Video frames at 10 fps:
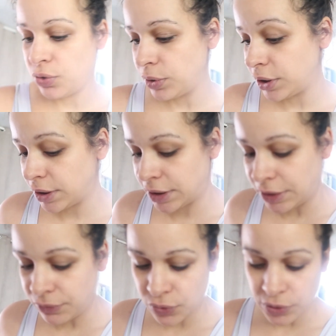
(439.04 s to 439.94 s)
Je
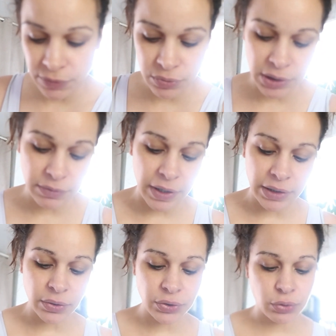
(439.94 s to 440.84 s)
kiffe, je kiffe, je kiffe.
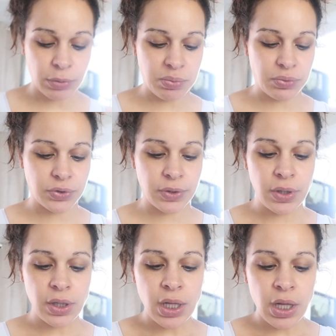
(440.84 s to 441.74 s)
Attention, ma puce.
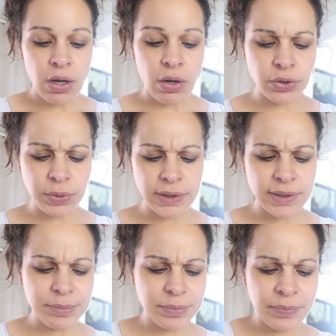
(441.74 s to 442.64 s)
Ensuite,
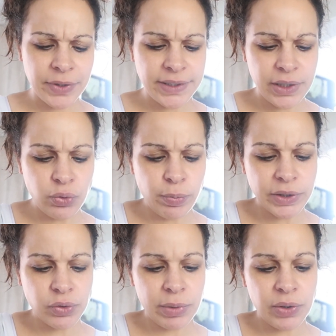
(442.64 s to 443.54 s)
hum, c'est cool
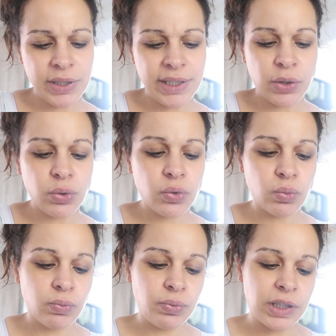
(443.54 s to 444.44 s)
parce qu'on m'a donné des
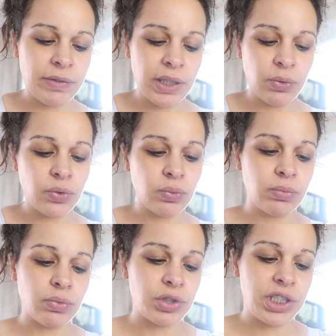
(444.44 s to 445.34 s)
cotons. Vous savez, les cotons,
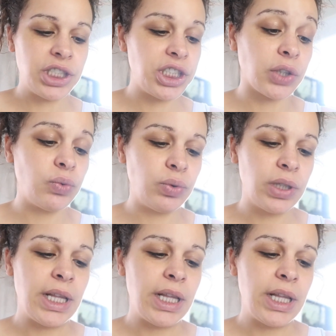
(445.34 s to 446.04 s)
bon, je déchire tout.